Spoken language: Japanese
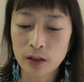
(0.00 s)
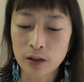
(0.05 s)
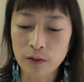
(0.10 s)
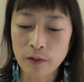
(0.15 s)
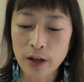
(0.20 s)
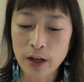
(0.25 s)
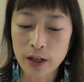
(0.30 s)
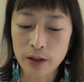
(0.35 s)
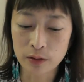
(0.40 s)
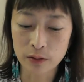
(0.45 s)

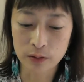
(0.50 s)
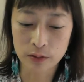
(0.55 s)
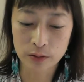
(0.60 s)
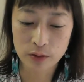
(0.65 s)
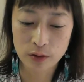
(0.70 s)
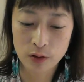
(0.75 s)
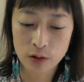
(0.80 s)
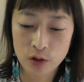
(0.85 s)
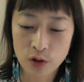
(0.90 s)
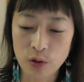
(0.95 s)
言われる
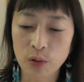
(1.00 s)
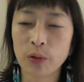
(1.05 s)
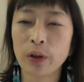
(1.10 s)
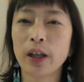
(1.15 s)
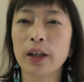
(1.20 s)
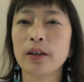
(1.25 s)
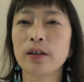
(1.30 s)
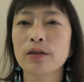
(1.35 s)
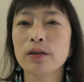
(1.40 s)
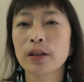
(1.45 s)
章
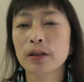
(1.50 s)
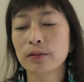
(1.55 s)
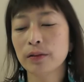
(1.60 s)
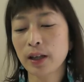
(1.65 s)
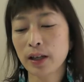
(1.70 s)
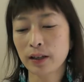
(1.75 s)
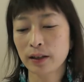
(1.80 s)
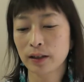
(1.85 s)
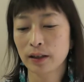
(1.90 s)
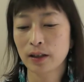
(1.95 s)
なんですけど
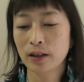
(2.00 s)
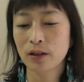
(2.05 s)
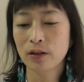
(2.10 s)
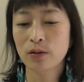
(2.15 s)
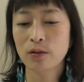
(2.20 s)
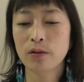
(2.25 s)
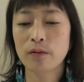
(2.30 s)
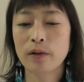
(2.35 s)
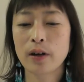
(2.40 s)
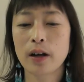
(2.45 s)
ね
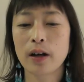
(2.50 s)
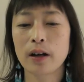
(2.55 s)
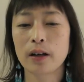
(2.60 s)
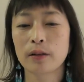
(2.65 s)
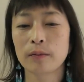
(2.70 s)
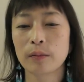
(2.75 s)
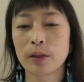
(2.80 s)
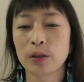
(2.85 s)
それは、